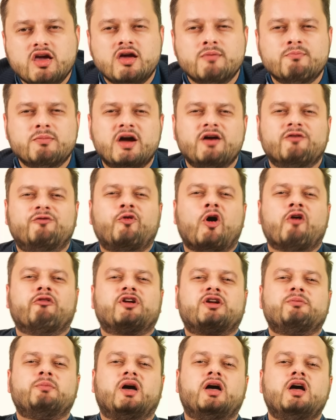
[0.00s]
И мы
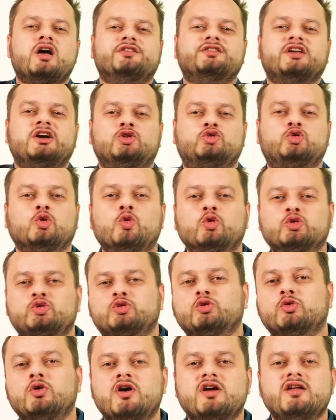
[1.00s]
вовремя на эту
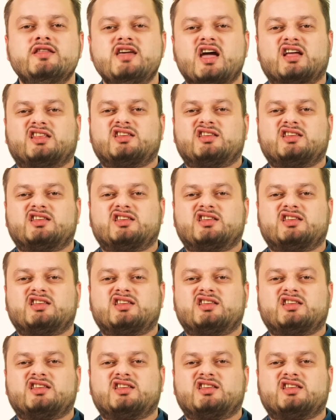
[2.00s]
утку не